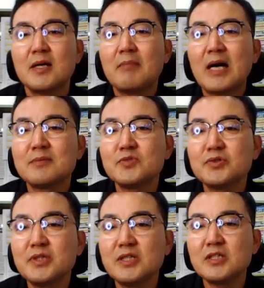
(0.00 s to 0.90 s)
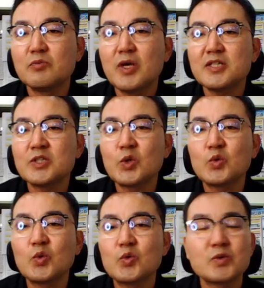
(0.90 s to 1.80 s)
많은 분들이 왜
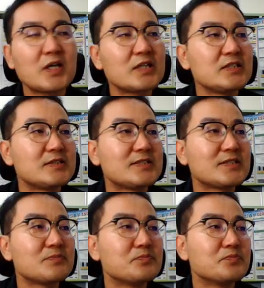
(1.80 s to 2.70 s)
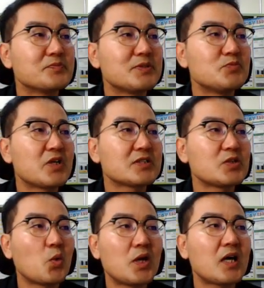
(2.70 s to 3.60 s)
신원동까지 지금
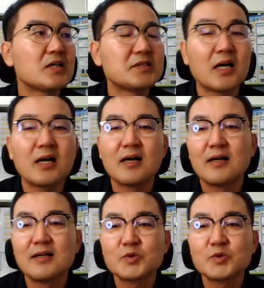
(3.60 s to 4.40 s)
신분당선이 올라가느냐,